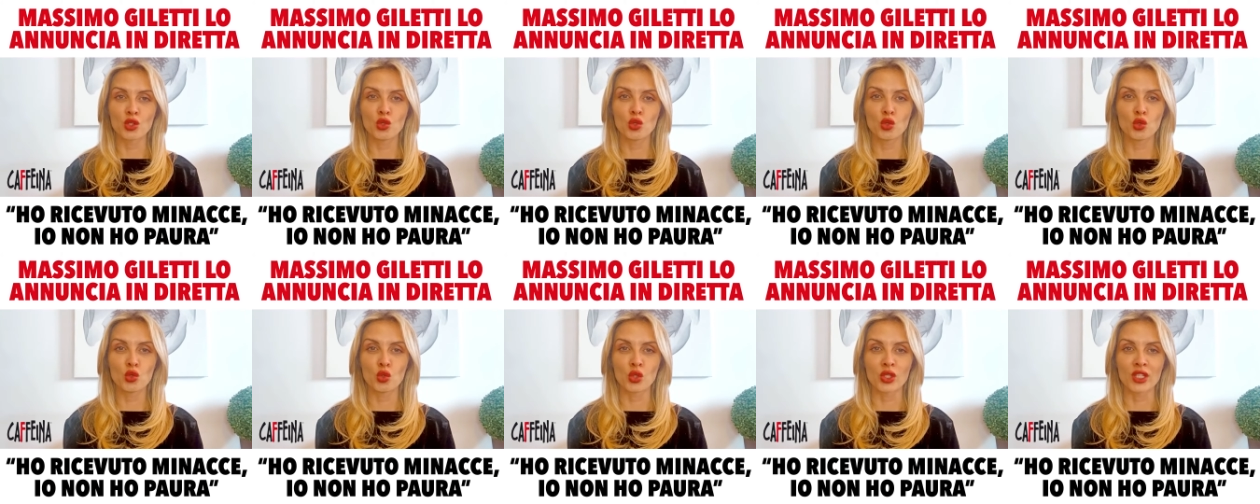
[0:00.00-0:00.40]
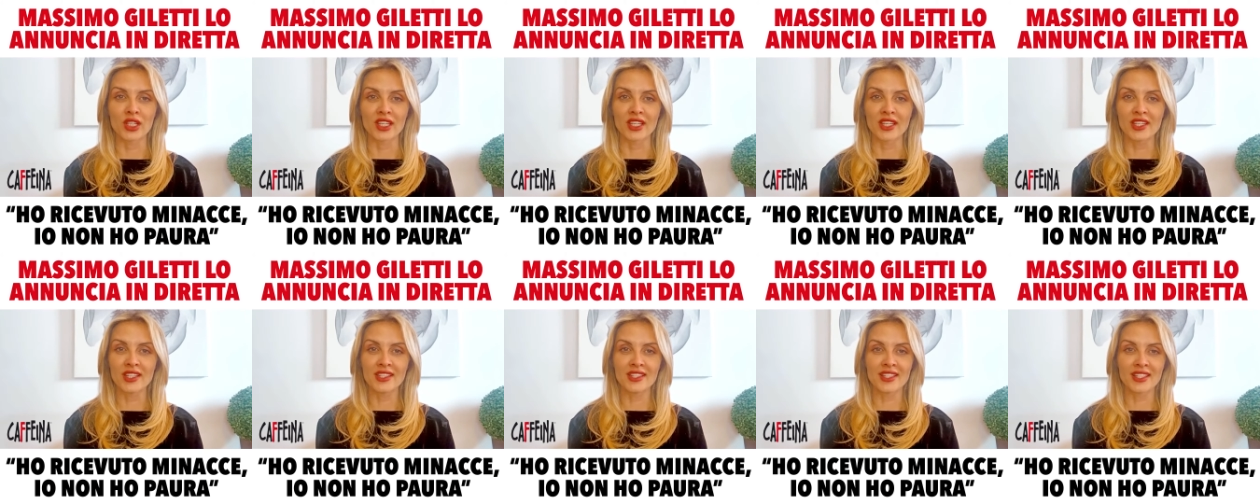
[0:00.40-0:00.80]

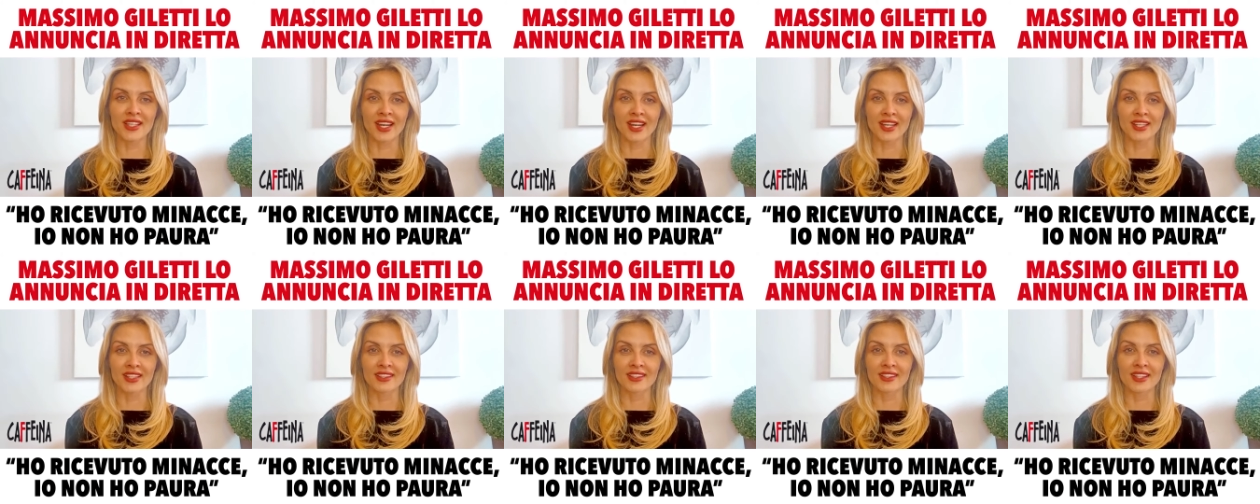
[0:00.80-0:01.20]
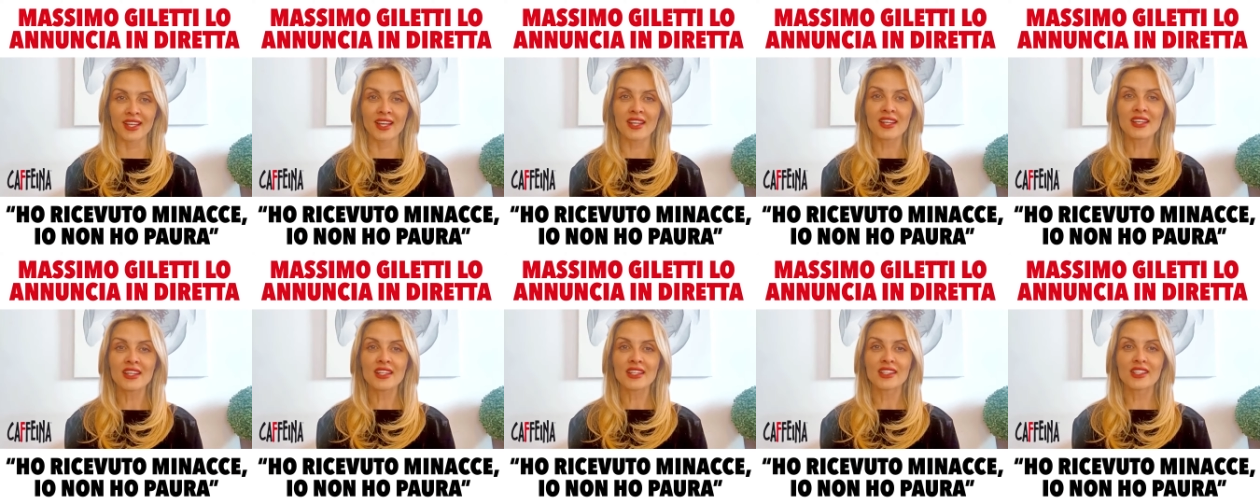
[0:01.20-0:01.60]
Lui, in
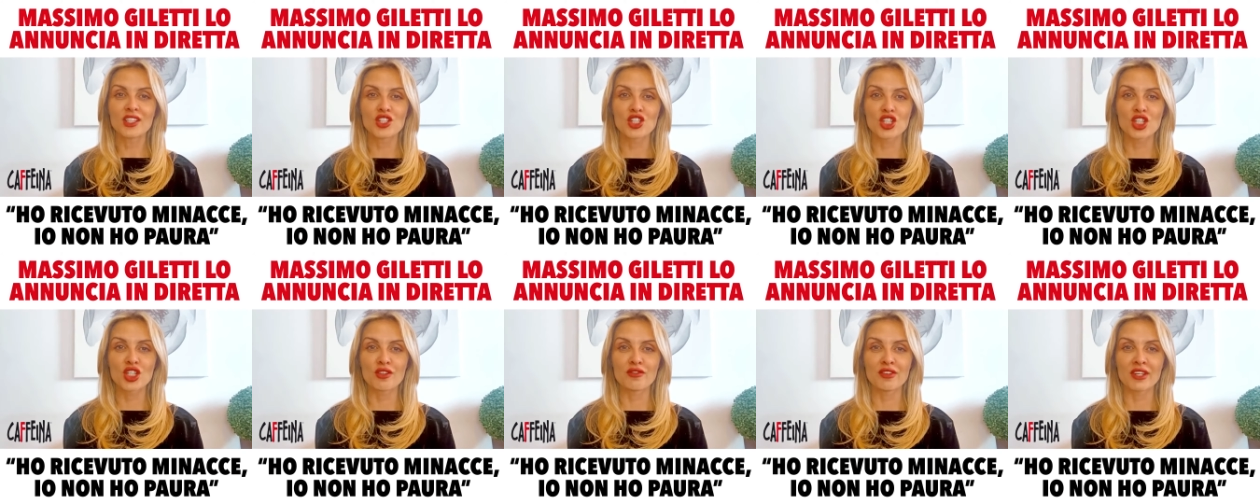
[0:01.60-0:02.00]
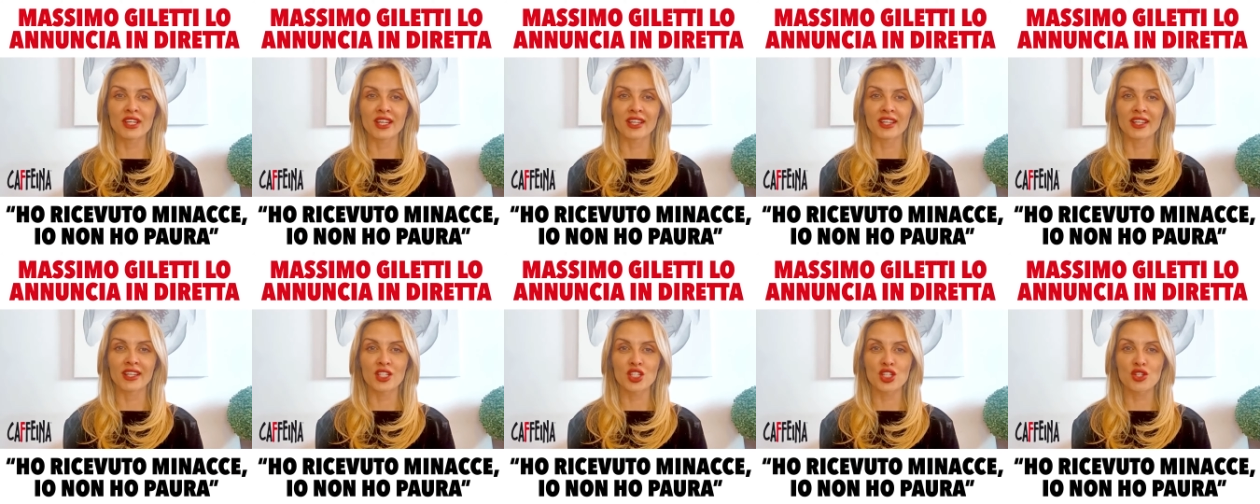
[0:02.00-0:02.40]
diretta, dice di
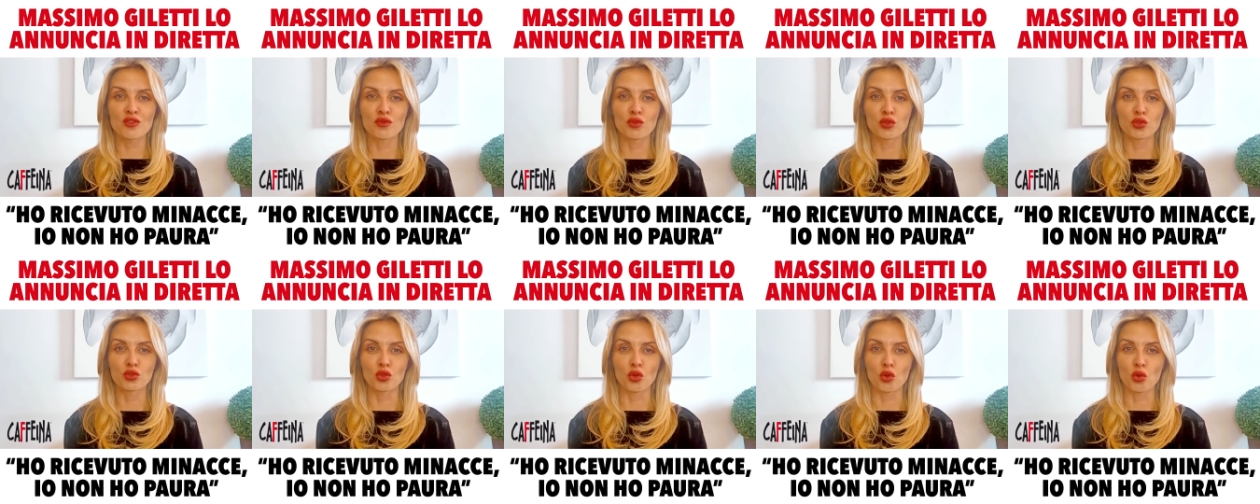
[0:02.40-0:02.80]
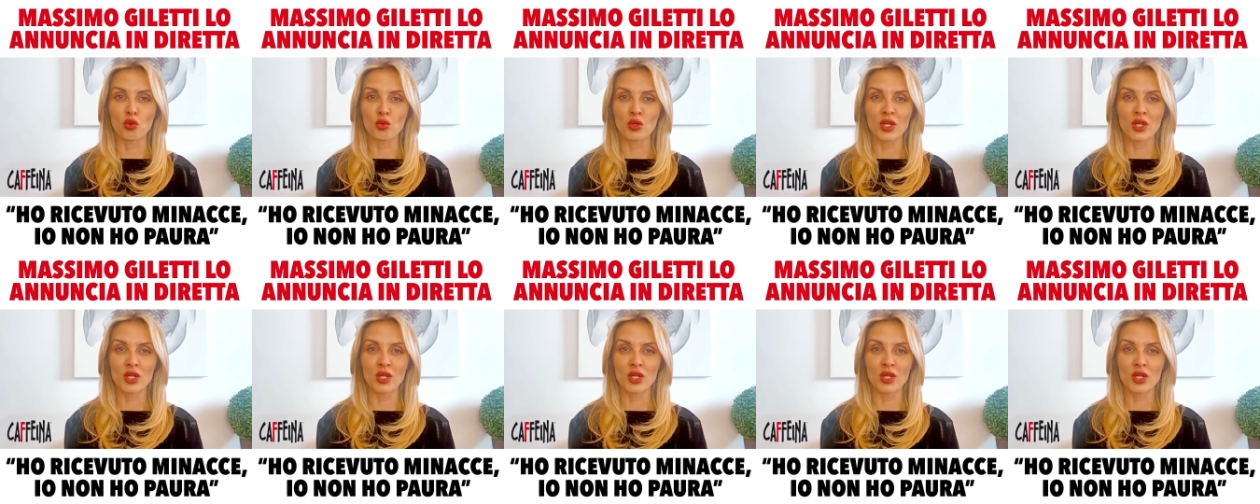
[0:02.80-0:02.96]
aver ricevuto